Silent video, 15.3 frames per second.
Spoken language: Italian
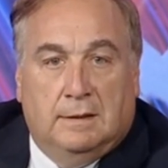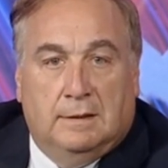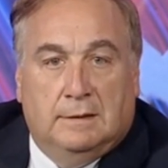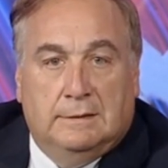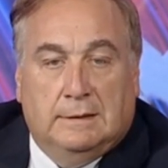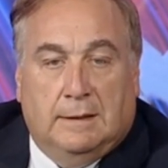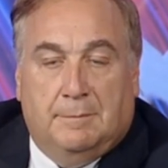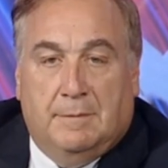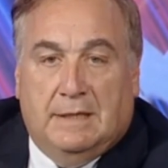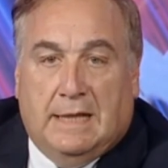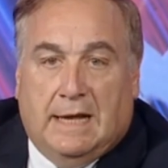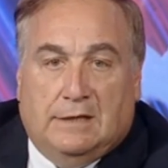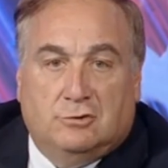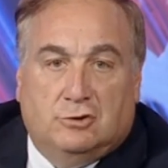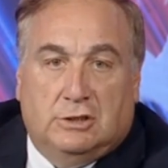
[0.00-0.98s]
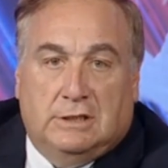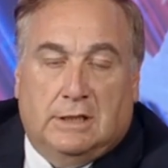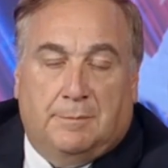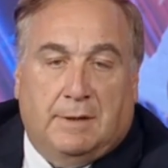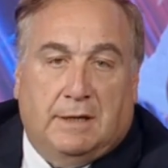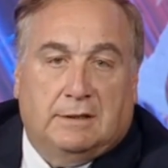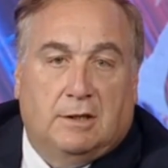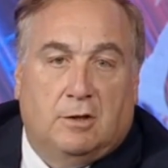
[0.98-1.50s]
da bennaggine da
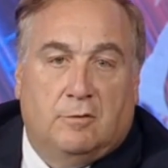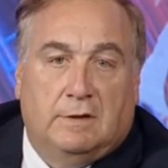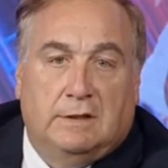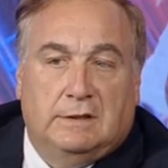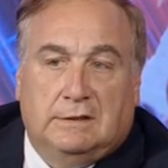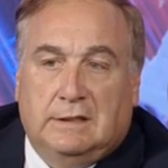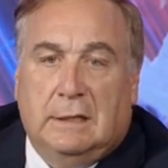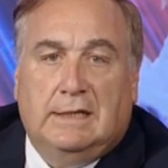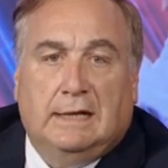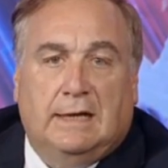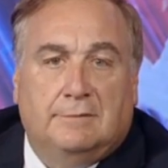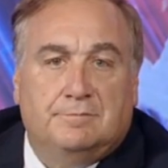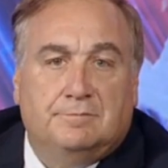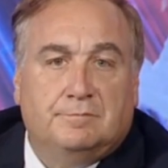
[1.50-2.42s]
parte juventina,